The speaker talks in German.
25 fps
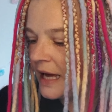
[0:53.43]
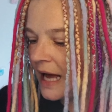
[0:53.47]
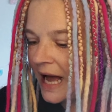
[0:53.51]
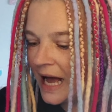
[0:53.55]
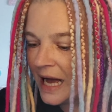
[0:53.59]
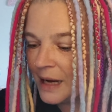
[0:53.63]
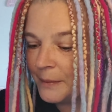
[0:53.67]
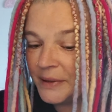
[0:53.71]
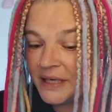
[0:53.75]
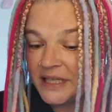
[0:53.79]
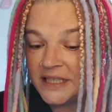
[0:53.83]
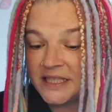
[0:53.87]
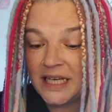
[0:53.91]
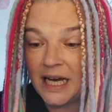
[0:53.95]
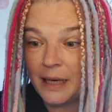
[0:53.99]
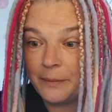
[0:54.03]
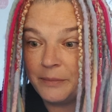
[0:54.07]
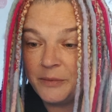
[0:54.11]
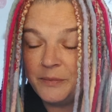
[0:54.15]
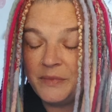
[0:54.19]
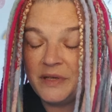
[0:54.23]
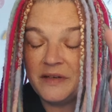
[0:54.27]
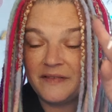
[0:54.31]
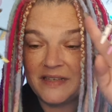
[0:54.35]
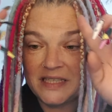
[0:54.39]
Aber ich
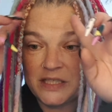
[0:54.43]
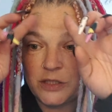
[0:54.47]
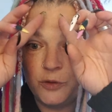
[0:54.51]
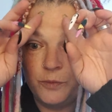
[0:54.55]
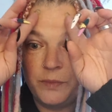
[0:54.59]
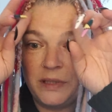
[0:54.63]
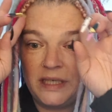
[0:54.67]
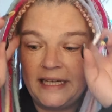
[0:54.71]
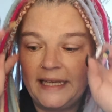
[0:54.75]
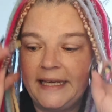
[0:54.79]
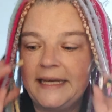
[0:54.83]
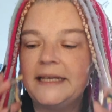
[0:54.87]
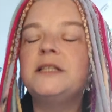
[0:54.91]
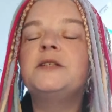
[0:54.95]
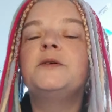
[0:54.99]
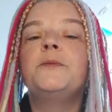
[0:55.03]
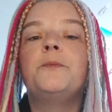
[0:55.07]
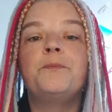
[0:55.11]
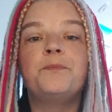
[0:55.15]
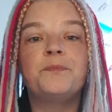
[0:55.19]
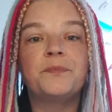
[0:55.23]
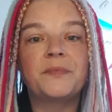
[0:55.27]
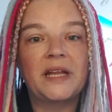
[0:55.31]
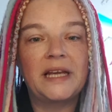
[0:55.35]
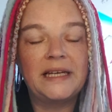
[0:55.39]
habe mir was überlegt,
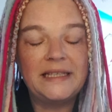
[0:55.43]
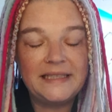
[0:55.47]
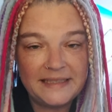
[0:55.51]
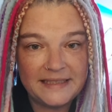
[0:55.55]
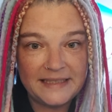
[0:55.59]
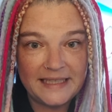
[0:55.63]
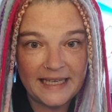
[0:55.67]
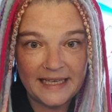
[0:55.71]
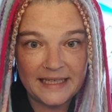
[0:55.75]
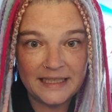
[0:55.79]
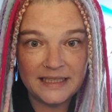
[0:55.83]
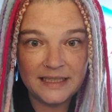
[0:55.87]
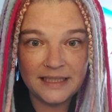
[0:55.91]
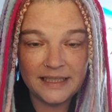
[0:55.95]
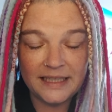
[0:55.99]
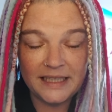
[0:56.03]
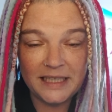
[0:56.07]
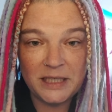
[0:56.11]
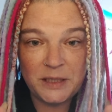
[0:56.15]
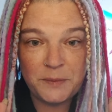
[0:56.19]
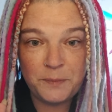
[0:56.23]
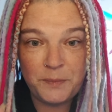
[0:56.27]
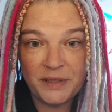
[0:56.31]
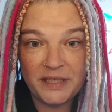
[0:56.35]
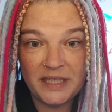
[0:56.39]
denn
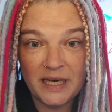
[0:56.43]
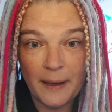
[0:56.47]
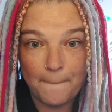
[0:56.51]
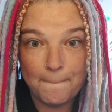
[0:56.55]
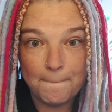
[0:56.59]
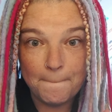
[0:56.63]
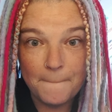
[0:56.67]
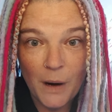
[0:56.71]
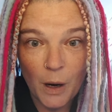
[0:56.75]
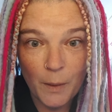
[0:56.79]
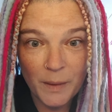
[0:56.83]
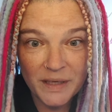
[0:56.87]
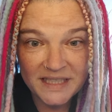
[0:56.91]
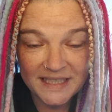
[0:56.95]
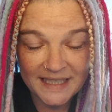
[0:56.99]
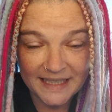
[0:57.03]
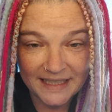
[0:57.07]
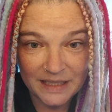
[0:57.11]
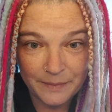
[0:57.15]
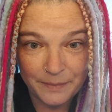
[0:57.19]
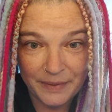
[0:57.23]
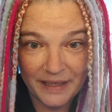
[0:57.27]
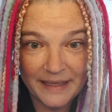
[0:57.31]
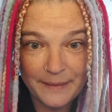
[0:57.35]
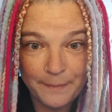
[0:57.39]
ich bin ja momentan
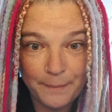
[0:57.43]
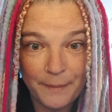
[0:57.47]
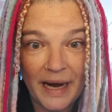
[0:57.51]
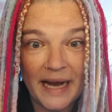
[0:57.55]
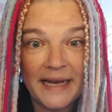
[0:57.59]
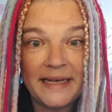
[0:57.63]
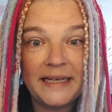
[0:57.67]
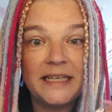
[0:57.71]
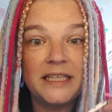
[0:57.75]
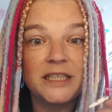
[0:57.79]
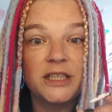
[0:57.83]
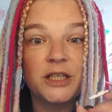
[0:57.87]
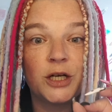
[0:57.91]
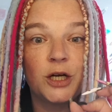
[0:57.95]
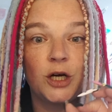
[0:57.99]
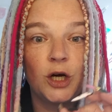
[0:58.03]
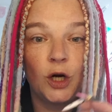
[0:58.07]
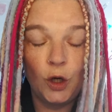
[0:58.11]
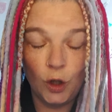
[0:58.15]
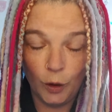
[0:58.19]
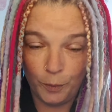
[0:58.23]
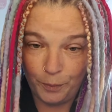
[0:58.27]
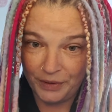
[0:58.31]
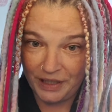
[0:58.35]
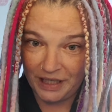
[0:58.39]
dabei, meinen
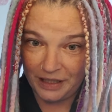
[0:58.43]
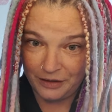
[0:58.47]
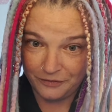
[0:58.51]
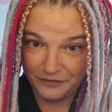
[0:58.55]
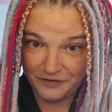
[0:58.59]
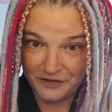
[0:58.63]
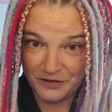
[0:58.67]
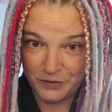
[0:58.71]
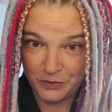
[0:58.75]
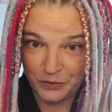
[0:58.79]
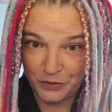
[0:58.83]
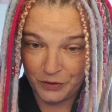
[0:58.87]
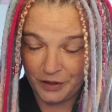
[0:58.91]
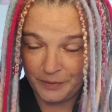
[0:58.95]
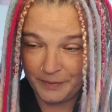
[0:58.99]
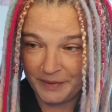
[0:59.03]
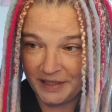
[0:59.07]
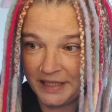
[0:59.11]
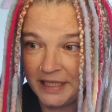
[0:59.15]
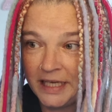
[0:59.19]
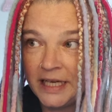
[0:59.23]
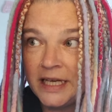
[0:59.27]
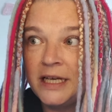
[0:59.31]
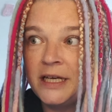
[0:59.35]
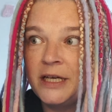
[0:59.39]
Club aufzuräumen.